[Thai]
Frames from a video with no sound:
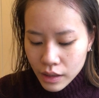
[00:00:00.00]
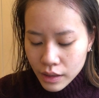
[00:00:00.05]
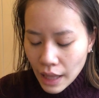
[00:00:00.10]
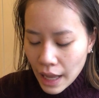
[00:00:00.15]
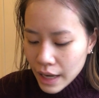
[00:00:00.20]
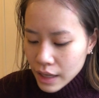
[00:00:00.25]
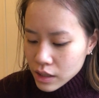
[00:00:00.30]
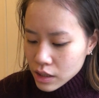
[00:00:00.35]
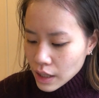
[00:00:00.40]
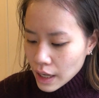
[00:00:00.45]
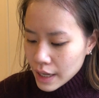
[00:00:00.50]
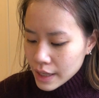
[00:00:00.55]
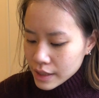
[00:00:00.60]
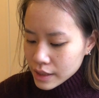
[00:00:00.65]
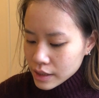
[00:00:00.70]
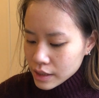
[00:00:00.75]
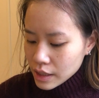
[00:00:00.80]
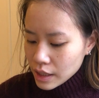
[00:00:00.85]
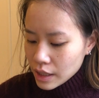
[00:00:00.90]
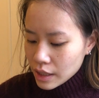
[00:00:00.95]
ตั๊กใช้
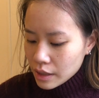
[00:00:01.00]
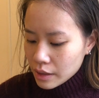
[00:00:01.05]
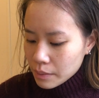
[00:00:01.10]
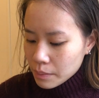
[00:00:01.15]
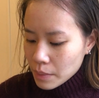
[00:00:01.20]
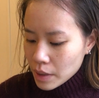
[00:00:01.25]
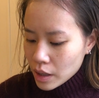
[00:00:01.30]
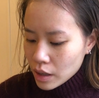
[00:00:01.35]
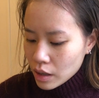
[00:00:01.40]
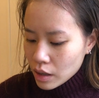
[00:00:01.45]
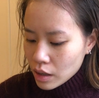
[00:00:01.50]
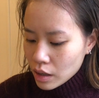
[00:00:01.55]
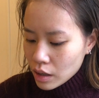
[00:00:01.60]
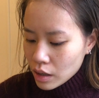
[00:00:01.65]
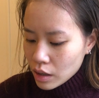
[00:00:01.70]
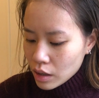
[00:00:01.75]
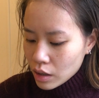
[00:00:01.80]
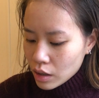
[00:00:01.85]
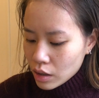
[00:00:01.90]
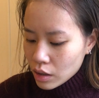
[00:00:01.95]
สีเบอ
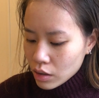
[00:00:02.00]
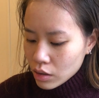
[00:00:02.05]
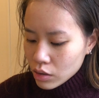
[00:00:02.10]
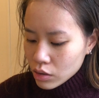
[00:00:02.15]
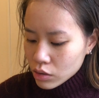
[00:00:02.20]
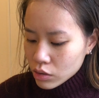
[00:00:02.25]
ร์